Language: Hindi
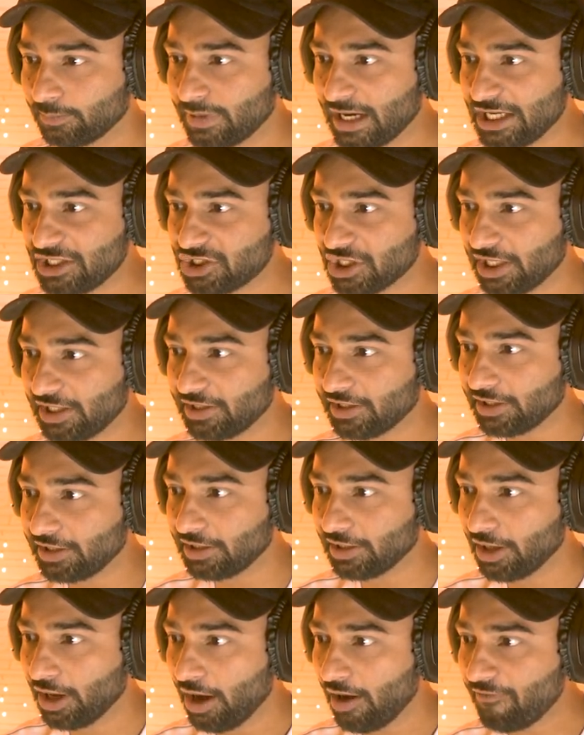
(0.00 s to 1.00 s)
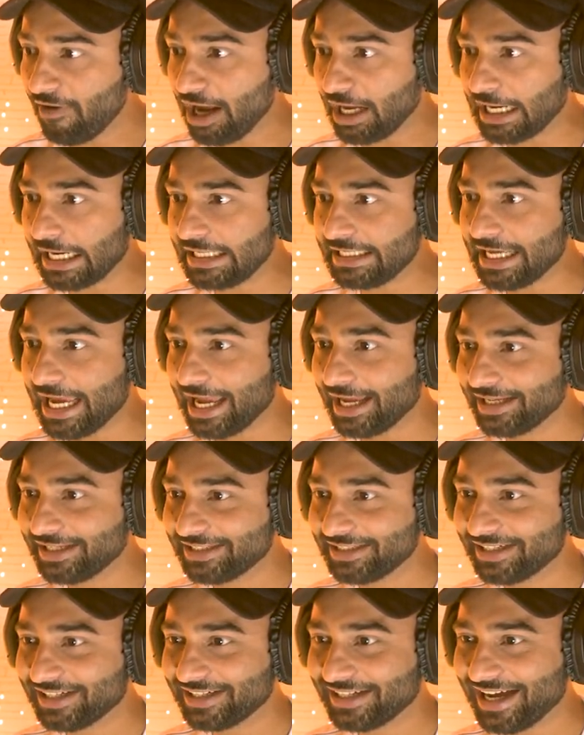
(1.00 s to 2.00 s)
भाई चली गई अब वह खड़ी है
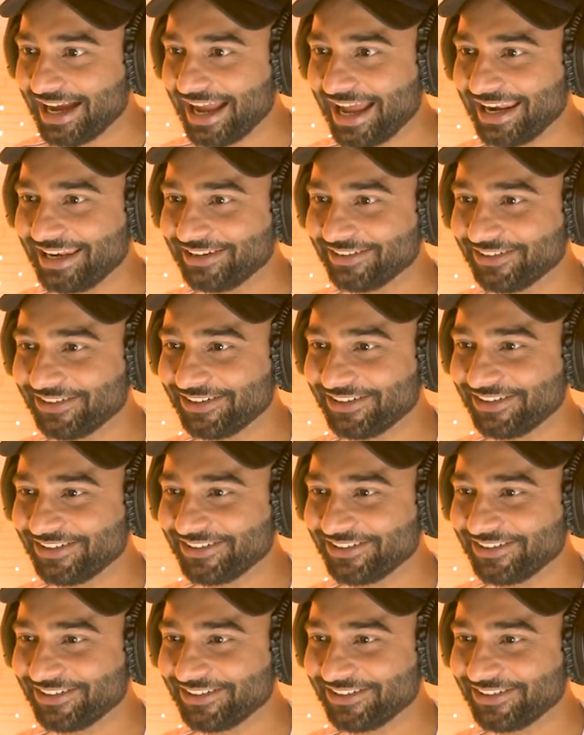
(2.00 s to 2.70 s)
हेलो